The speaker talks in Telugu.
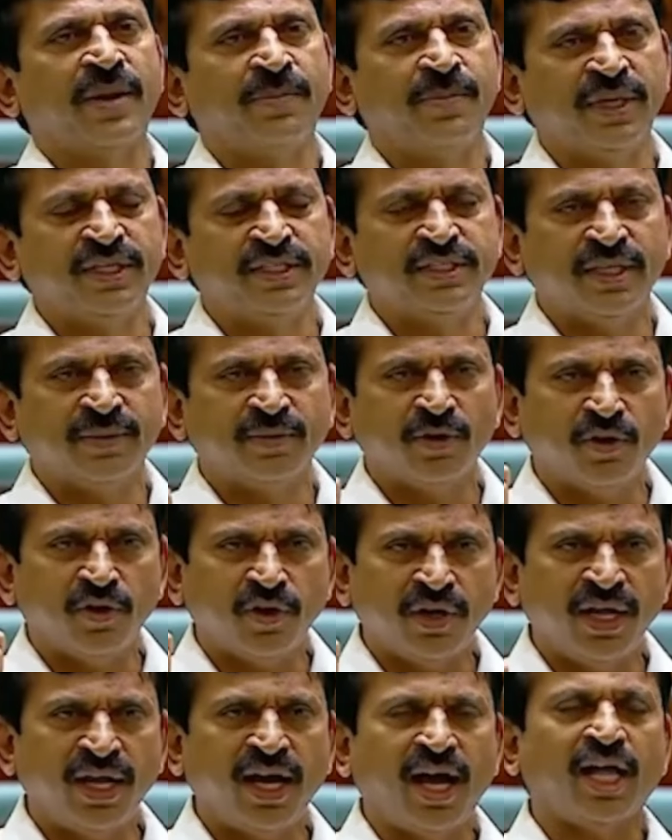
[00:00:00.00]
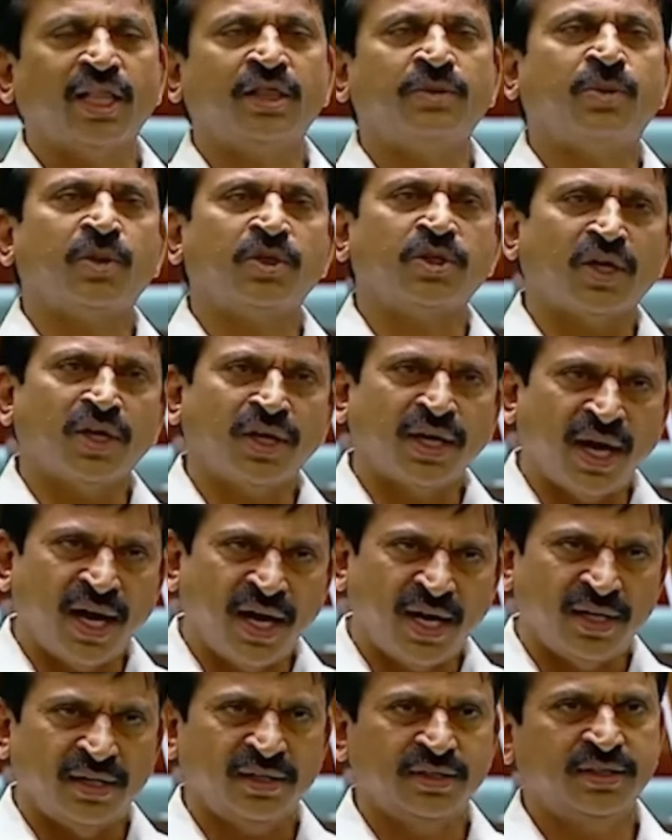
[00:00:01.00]
ప్రపంచంలోనే
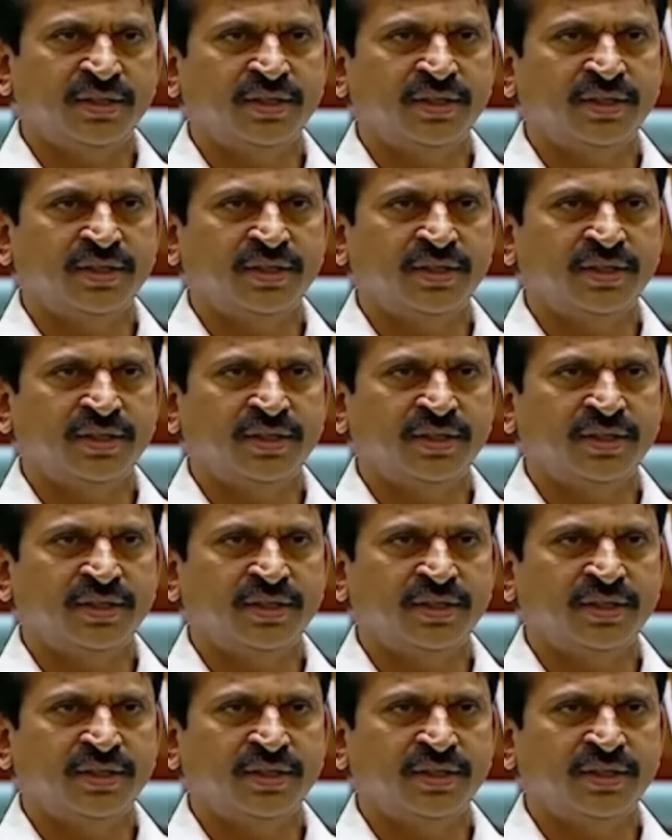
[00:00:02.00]
అద్భుతంగా